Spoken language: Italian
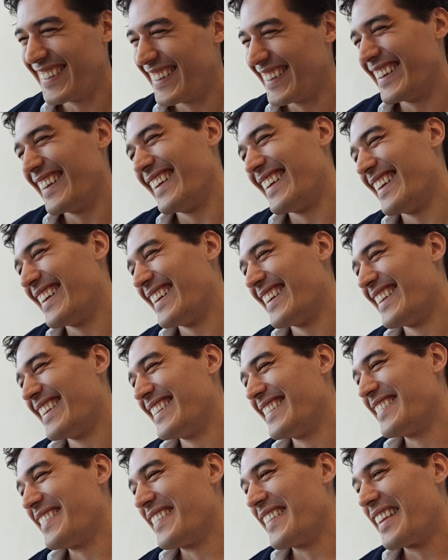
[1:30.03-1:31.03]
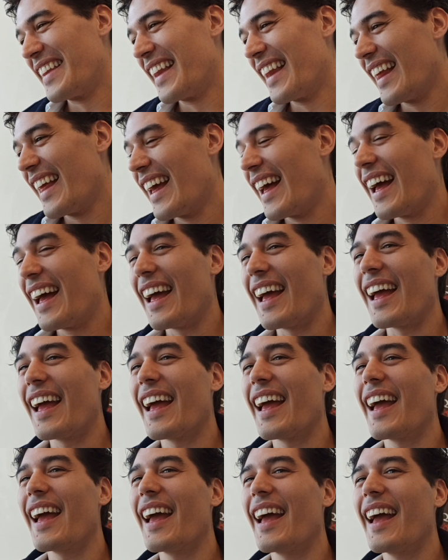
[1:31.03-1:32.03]
Come è stata l'esperienza allora?
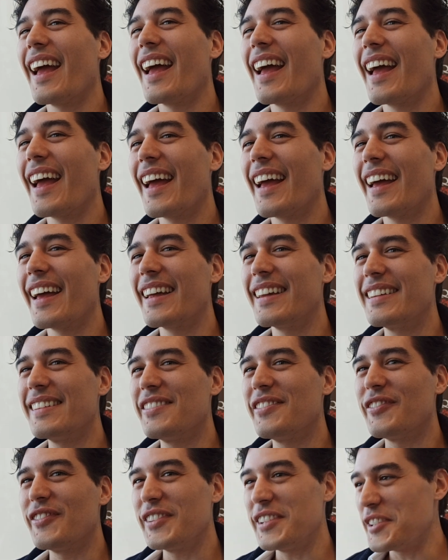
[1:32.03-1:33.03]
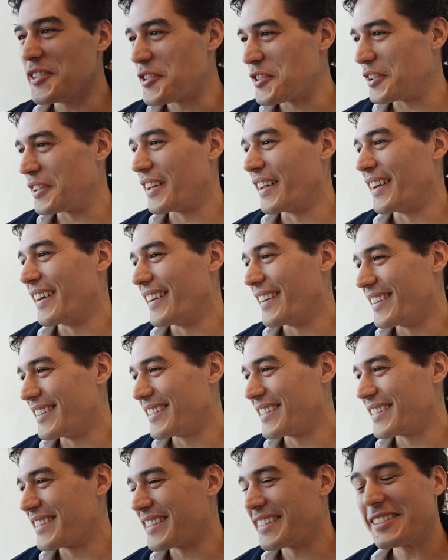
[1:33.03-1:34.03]
È difficile,
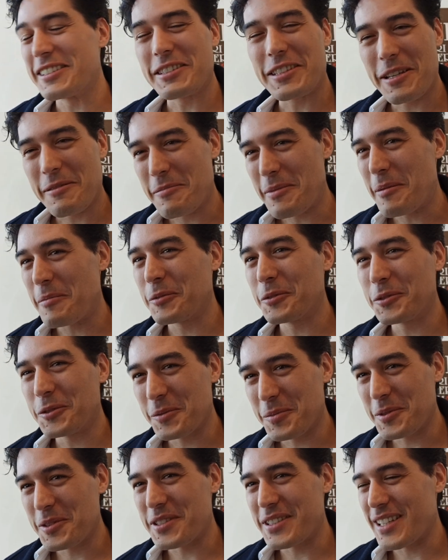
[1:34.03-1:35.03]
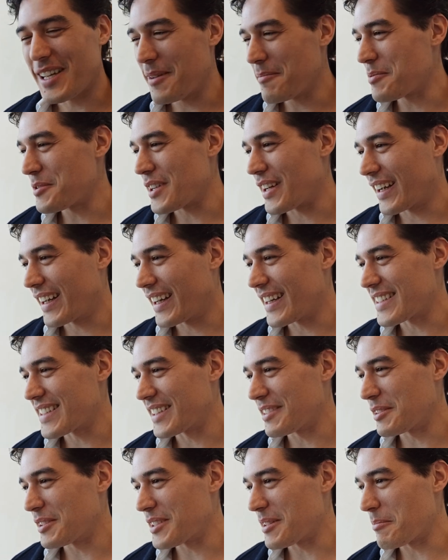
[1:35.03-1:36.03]
sembra molto più semplice, a
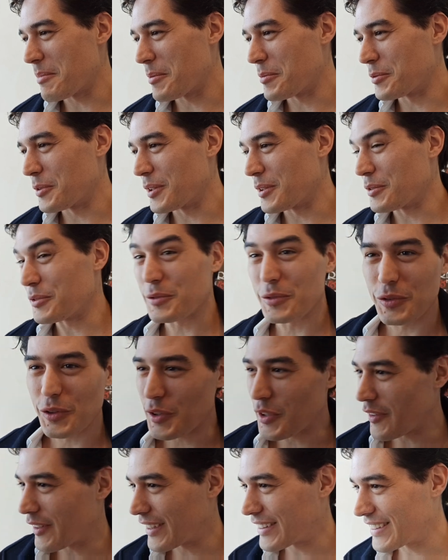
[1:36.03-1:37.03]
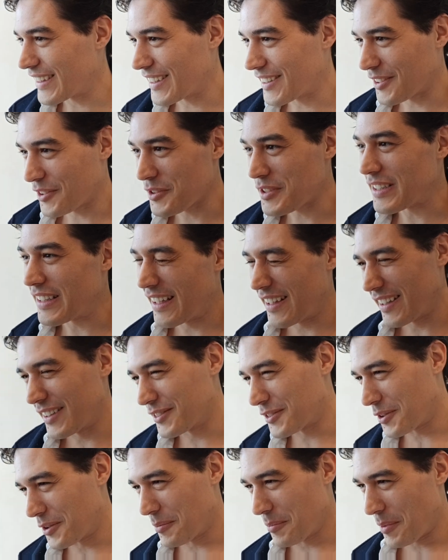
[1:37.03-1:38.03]
casa ti sembra pure tutto divertente così, da
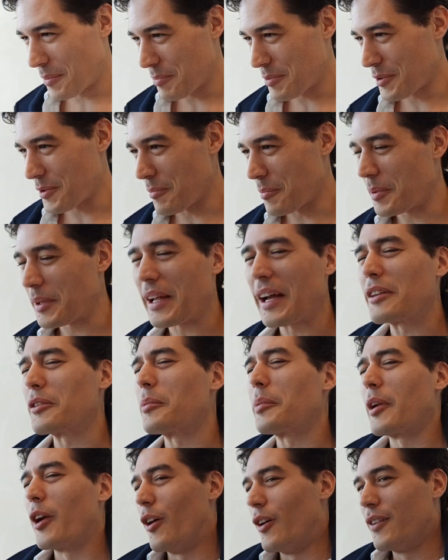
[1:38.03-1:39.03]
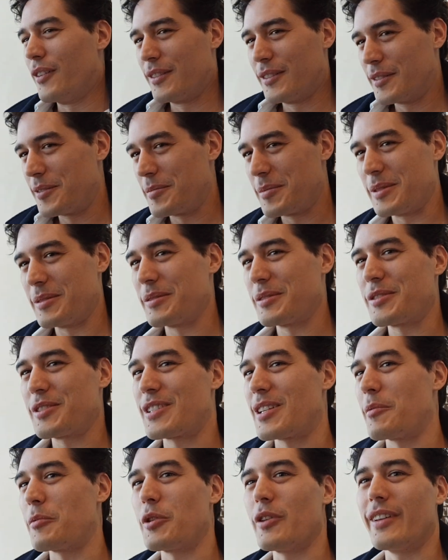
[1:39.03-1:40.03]
dentro è un po' più complicato, però eh, ci
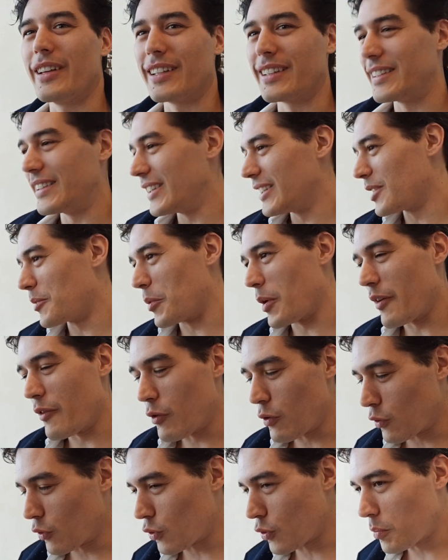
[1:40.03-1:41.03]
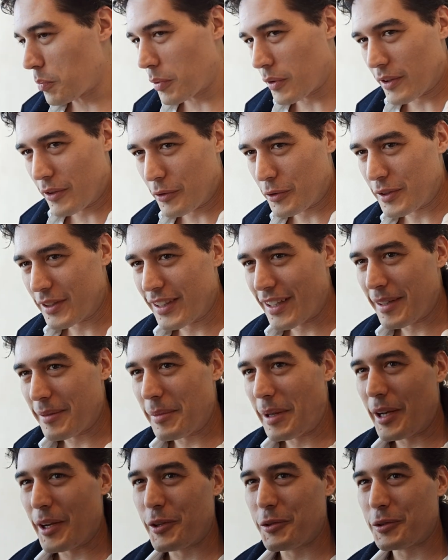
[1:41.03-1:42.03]
siamo divertiti, poi avevo un gruppo, devo dire,
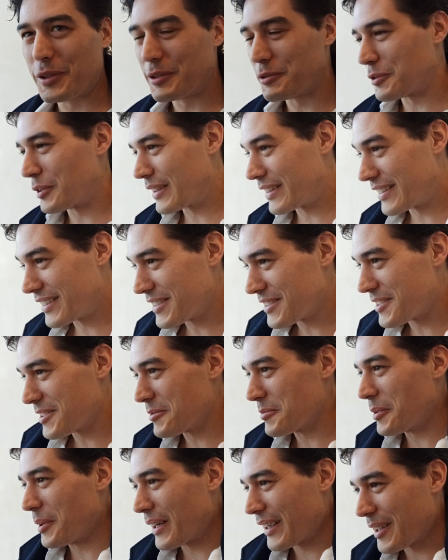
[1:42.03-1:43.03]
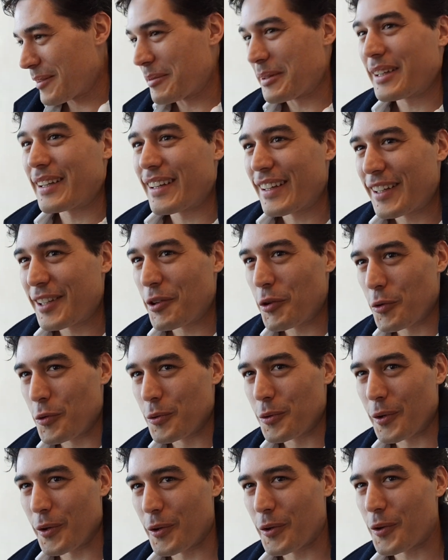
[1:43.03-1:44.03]
mi hanno aiutato tantissimo, anche perché ero
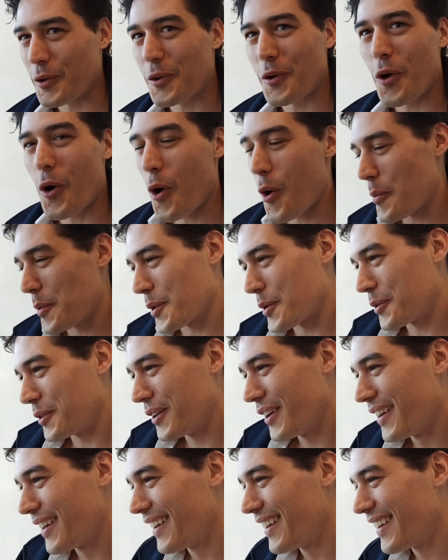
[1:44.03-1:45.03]
l'unico non comico.